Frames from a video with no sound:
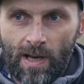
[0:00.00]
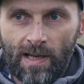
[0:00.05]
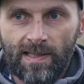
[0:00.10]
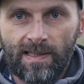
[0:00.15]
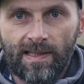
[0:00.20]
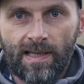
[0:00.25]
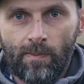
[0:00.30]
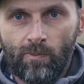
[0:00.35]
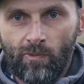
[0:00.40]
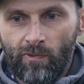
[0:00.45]
coup
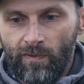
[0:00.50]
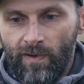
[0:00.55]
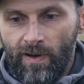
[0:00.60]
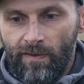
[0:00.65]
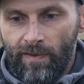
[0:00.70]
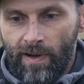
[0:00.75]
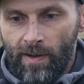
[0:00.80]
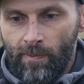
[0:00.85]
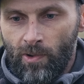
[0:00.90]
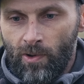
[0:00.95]
allaient se
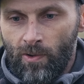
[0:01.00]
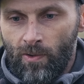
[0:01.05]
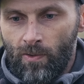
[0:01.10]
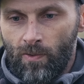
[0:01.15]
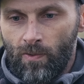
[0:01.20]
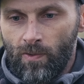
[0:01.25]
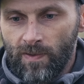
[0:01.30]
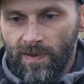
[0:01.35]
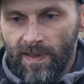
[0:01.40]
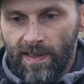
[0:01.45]
camoufler
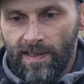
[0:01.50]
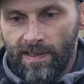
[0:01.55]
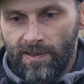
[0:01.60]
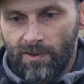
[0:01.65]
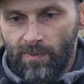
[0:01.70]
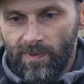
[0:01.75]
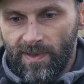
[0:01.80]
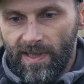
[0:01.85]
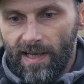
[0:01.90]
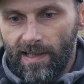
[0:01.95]
vraiment au sein
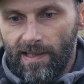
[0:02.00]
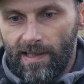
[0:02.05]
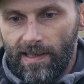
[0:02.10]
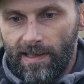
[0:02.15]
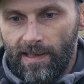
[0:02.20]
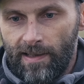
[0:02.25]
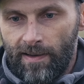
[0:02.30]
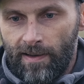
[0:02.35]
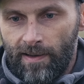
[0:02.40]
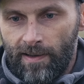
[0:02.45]
des
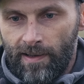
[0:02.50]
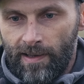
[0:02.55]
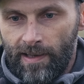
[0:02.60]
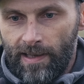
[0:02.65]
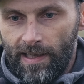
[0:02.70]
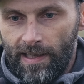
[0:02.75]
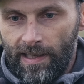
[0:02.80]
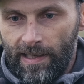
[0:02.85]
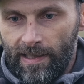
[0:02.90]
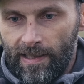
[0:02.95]
obstacles
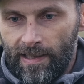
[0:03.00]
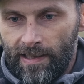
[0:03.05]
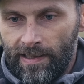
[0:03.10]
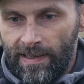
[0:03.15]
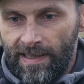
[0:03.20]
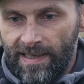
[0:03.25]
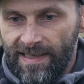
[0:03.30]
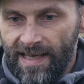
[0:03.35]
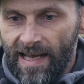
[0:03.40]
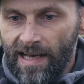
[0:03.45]

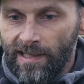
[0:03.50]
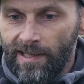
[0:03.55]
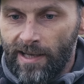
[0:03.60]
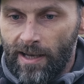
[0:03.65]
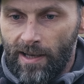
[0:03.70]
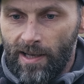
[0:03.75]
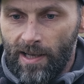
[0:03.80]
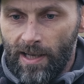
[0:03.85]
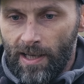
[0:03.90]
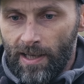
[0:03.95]
et, des
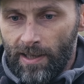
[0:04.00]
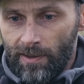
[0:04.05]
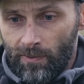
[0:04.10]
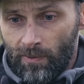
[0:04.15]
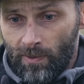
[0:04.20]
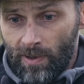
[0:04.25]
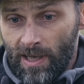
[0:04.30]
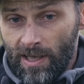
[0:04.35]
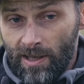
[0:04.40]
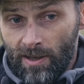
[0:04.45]
algues.
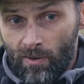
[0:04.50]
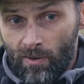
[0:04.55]
Donc